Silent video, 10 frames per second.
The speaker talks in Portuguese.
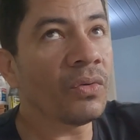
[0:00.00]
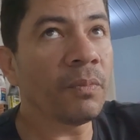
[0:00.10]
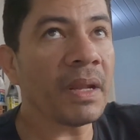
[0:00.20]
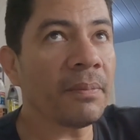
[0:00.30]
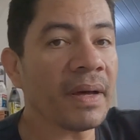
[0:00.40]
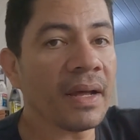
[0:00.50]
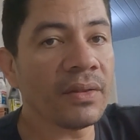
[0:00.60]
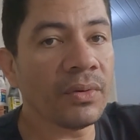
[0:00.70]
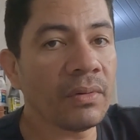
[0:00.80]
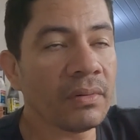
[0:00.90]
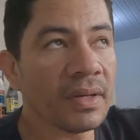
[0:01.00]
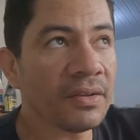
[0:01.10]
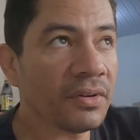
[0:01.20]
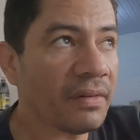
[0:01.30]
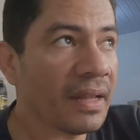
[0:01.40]
O preparador,
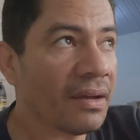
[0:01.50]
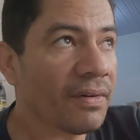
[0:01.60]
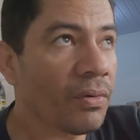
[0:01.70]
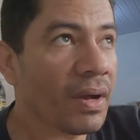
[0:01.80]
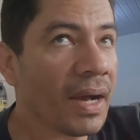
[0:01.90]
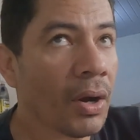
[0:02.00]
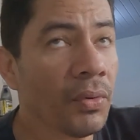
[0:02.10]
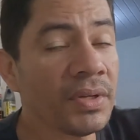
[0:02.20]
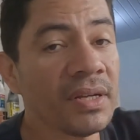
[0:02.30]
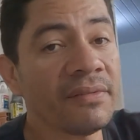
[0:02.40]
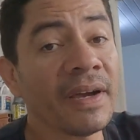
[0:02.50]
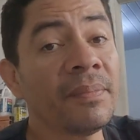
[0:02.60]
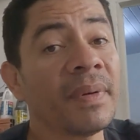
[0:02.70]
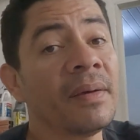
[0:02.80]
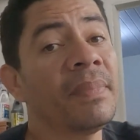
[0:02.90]
ele só vai lavar o carro onde ele
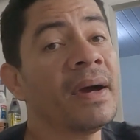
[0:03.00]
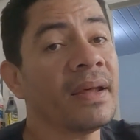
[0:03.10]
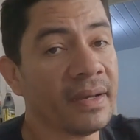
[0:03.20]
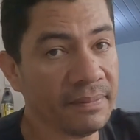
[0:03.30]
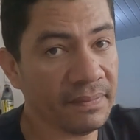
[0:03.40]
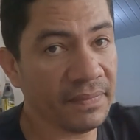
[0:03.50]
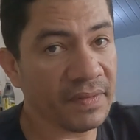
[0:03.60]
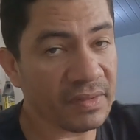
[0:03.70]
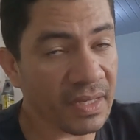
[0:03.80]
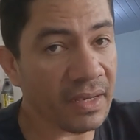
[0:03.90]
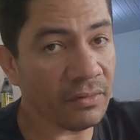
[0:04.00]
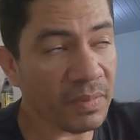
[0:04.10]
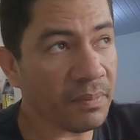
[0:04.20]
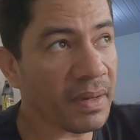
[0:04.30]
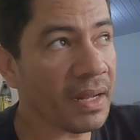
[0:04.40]
vai preparar, certo? O
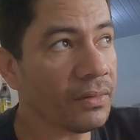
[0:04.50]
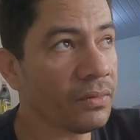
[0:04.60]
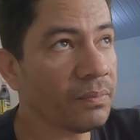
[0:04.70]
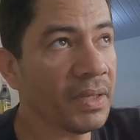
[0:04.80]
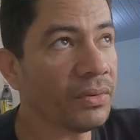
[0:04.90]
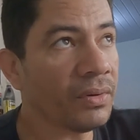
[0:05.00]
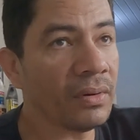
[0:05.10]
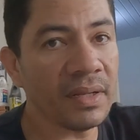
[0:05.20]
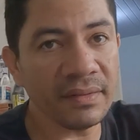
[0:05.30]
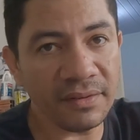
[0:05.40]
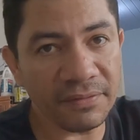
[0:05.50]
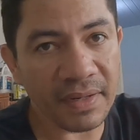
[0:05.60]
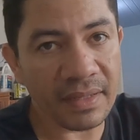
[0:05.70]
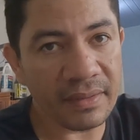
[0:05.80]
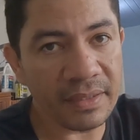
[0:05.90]
preparador. Pintor nem se
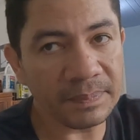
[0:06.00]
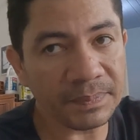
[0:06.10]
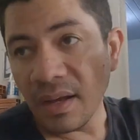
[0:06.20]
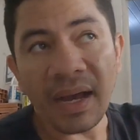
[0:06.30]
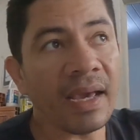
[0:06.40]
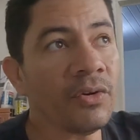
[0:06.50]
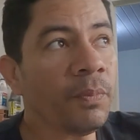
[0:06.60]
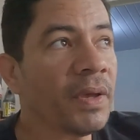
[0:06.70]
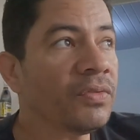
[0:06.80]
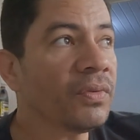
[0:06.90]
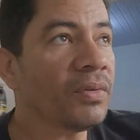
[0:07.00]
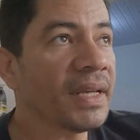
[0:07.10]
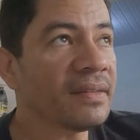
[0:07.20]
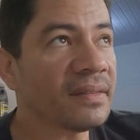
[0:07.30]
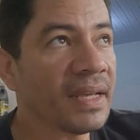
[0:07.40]
fala, né? Aí o pessoal
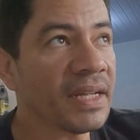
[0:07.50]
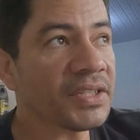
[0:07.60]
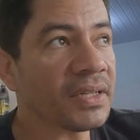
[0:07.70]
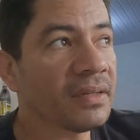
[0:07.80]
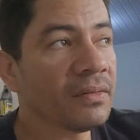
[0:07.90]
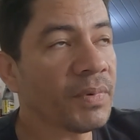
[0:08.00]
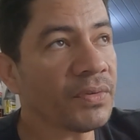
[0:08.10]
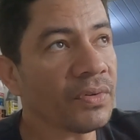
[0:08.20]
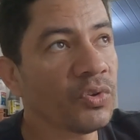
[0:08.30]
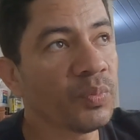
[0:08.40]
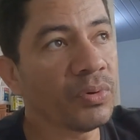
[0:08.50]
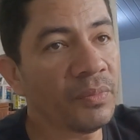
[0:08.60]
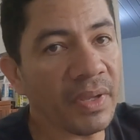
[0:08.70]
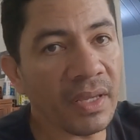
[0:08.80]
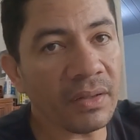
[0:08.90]
da estética, o pessoal do
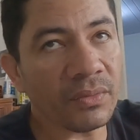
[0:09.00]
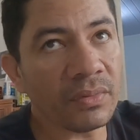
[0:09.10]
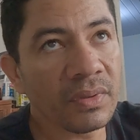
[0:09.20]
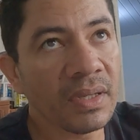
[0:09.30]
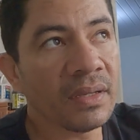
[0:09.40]
polimento,